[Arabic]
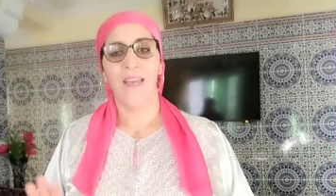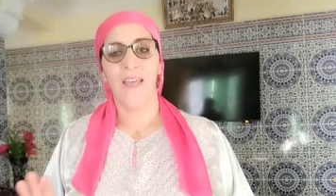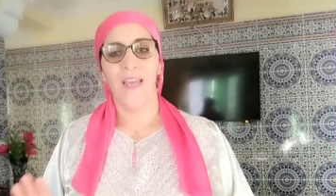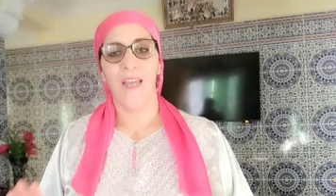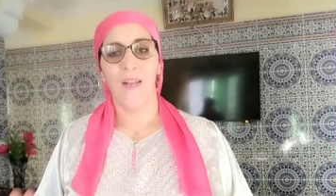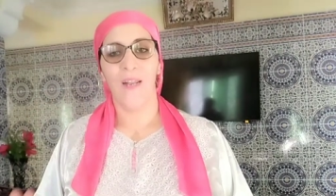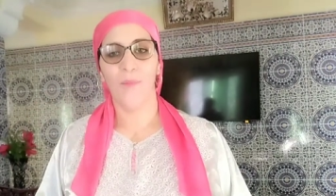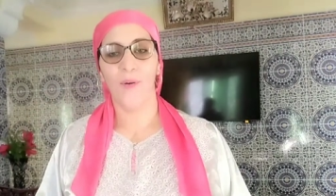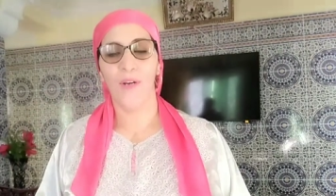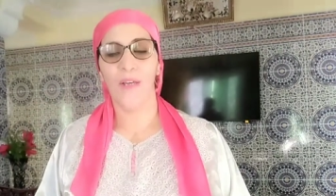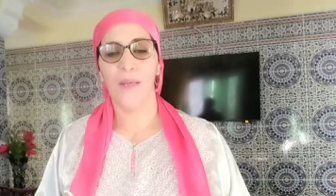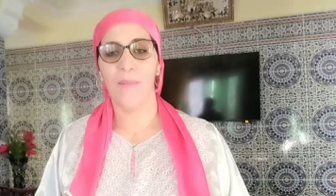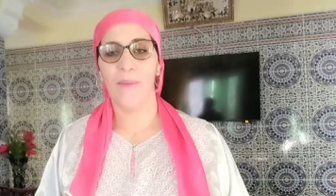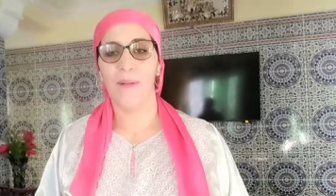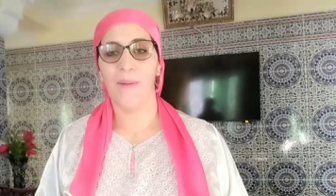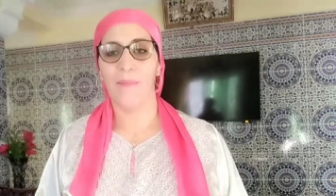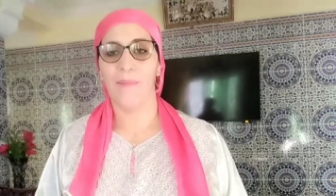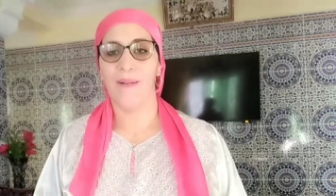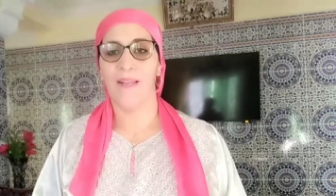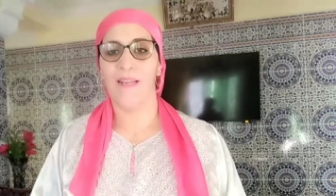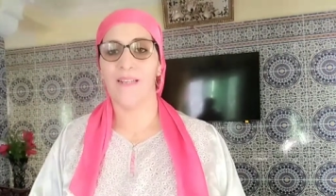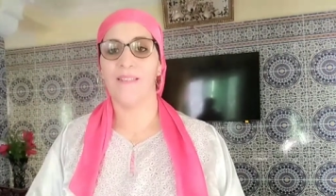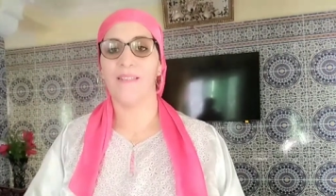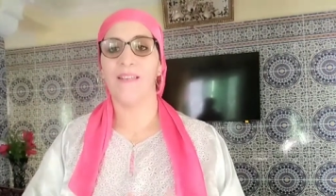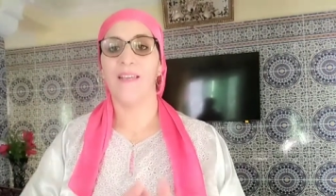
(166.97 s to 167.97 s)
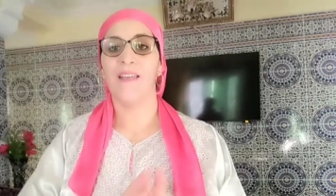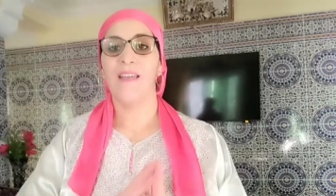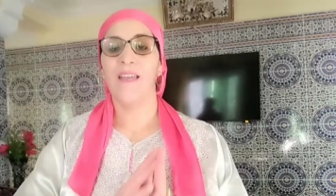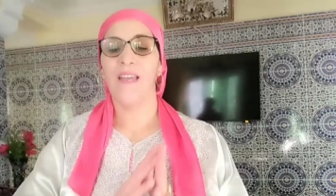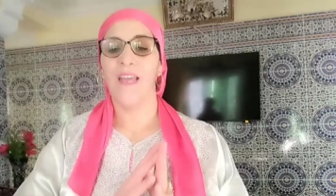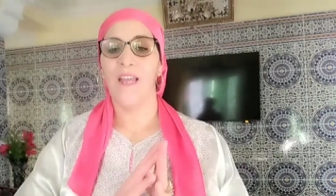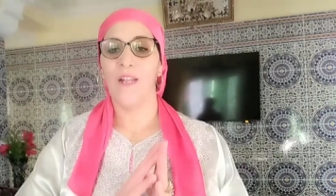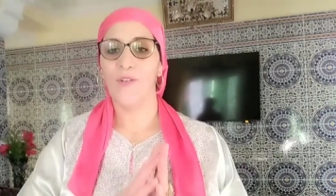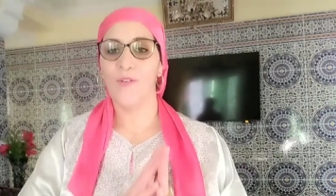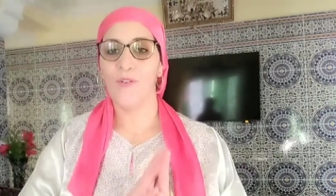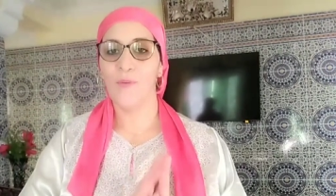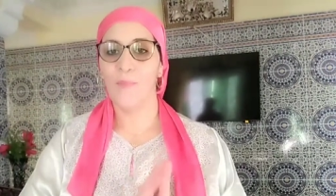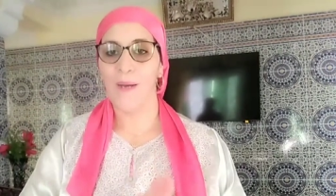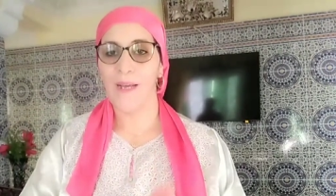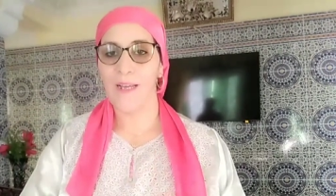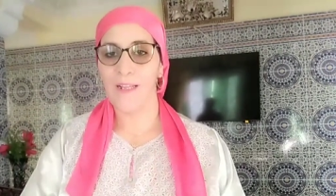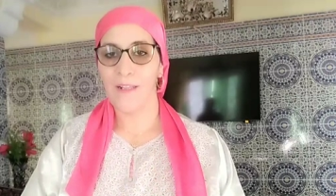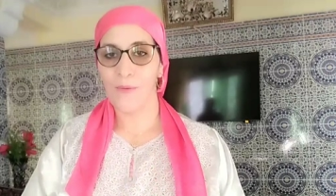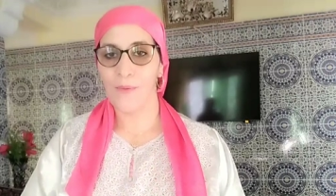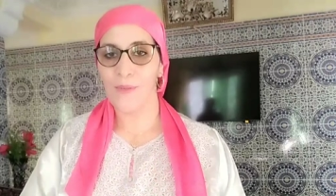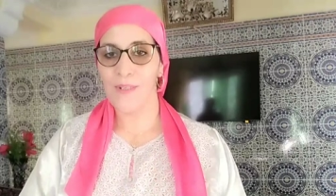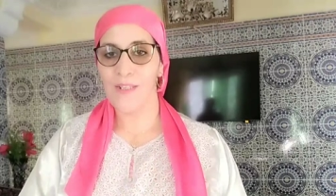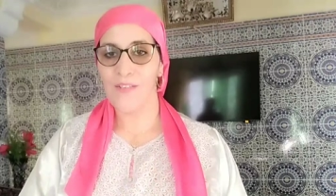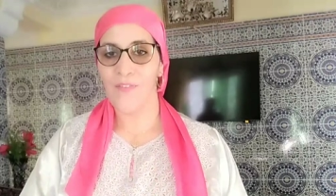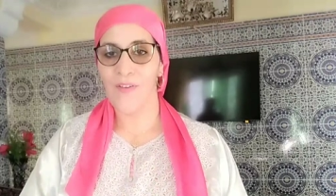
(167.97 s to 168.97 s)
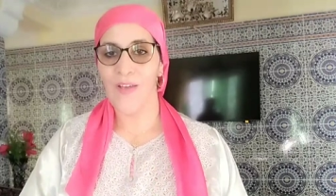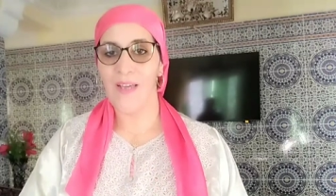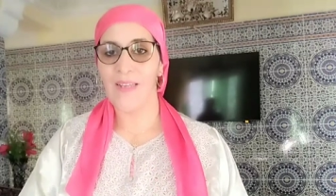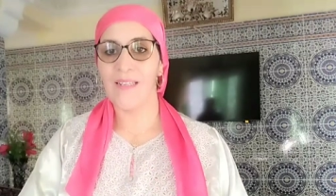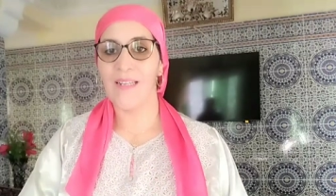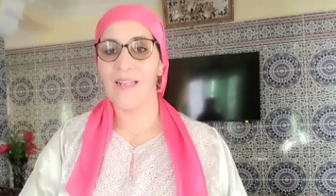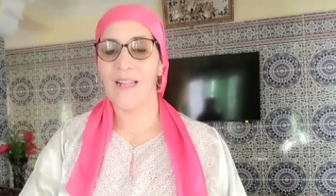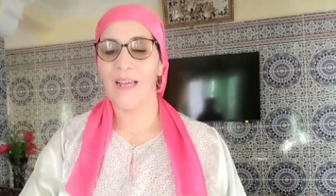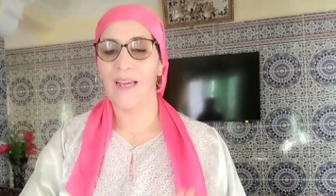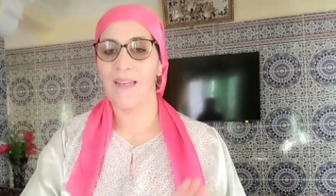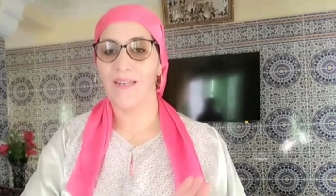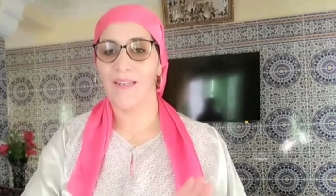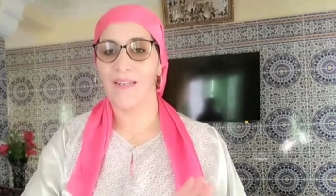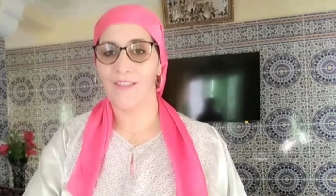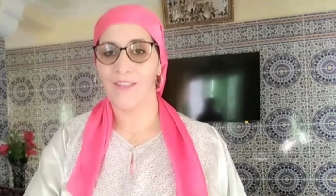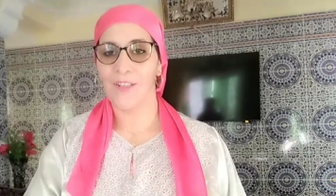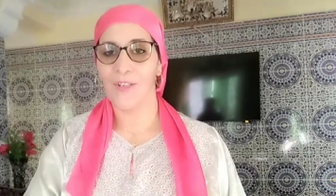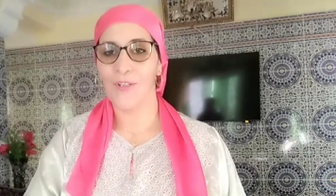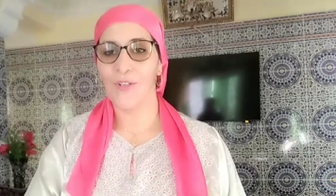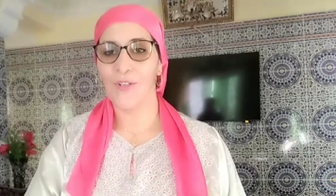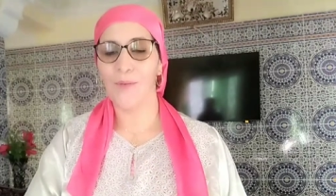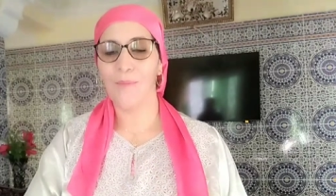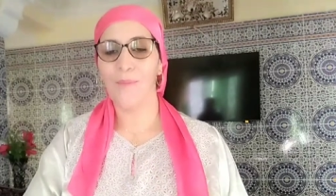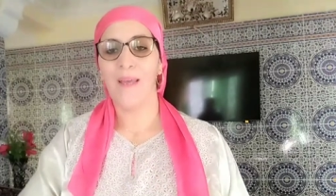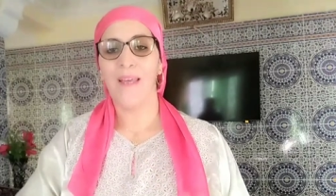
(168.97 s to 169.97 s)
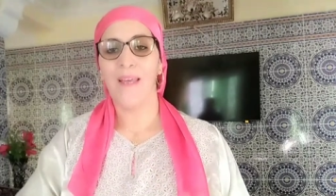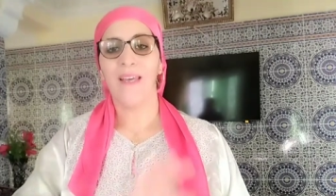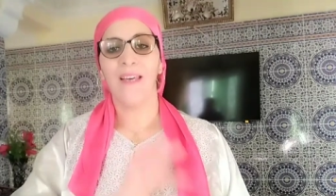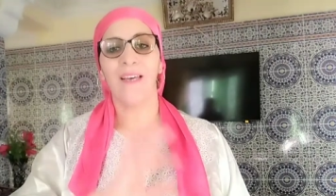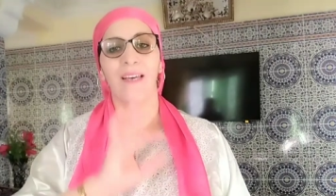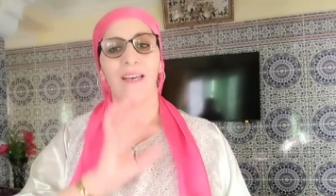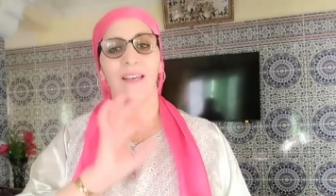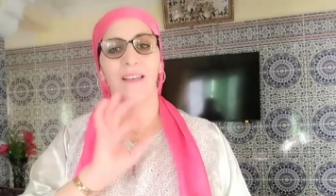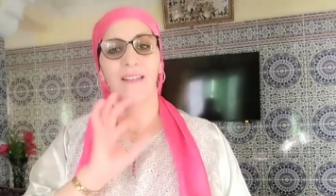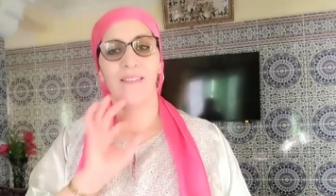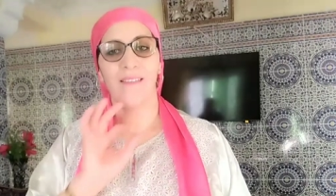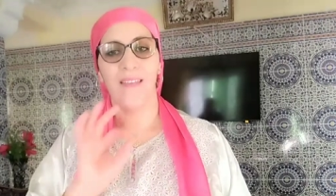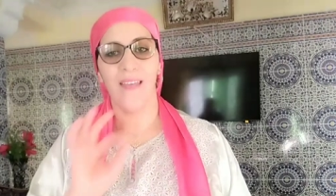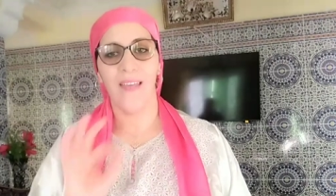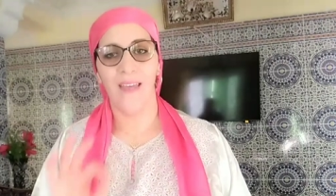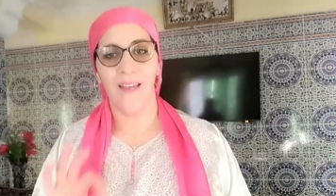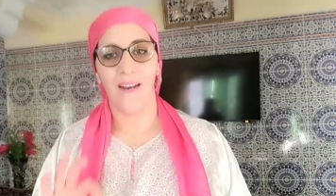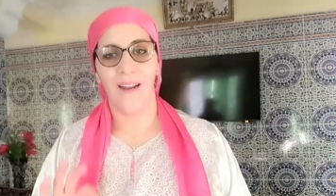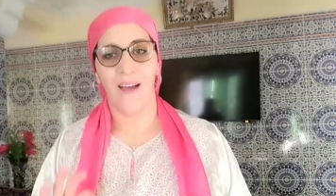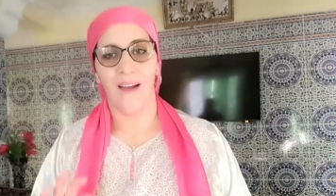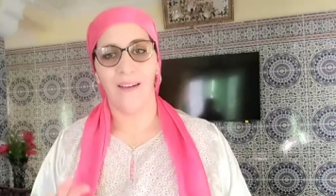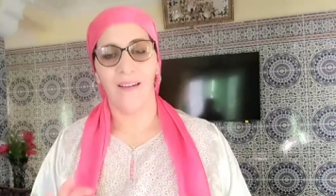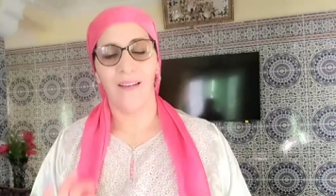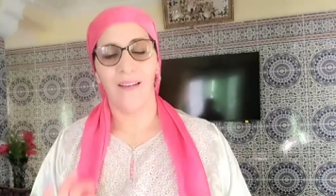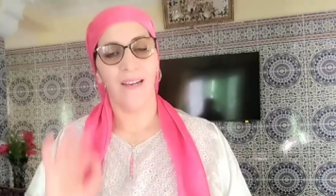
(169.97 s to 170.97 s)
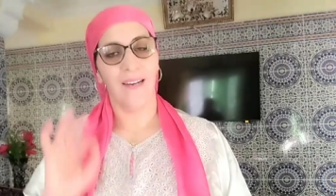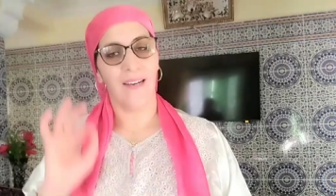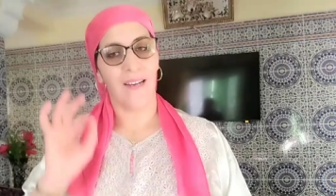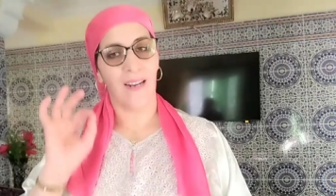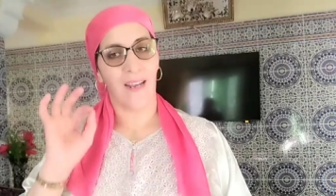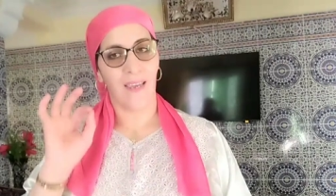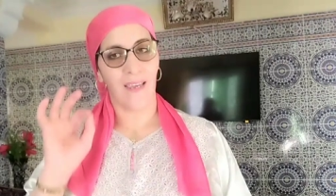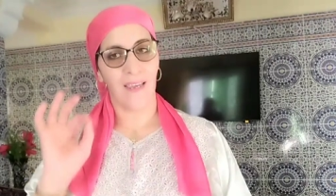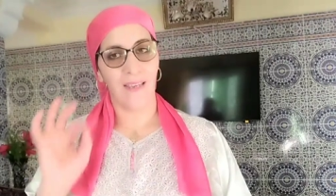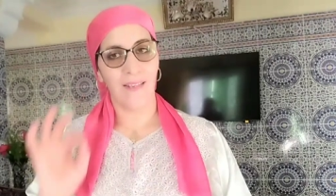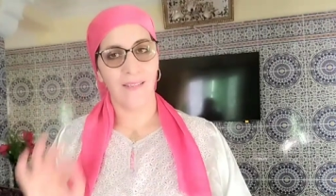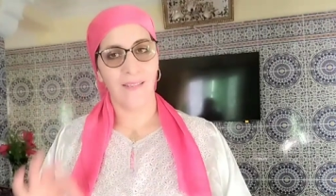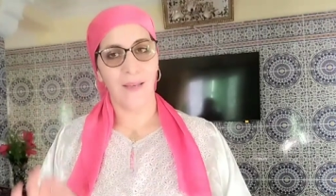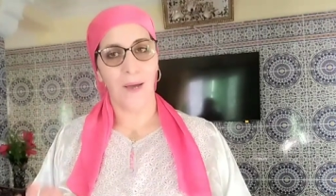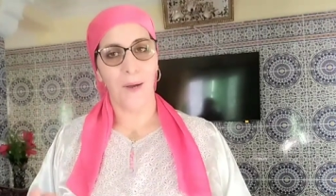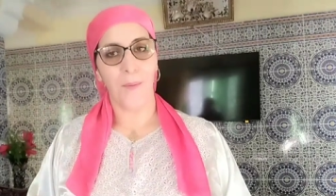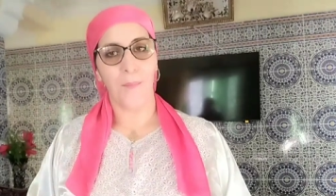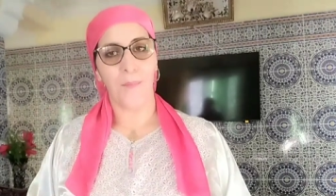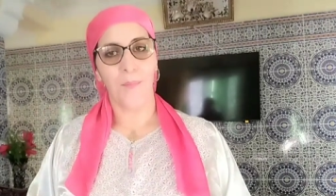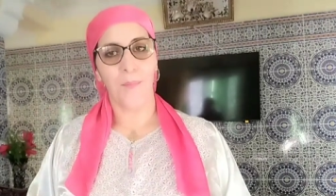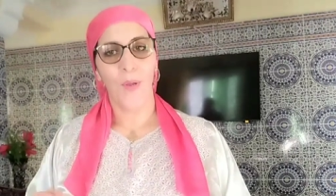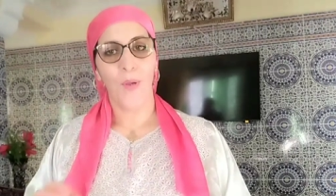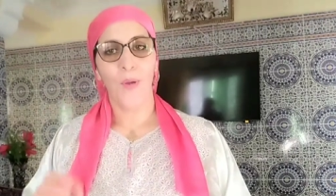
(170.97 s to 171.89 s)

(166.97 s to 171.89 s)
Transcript: المهم البنات اليوم هاد الوصفه هذه اللي غنعطيكم غزاله رخيصه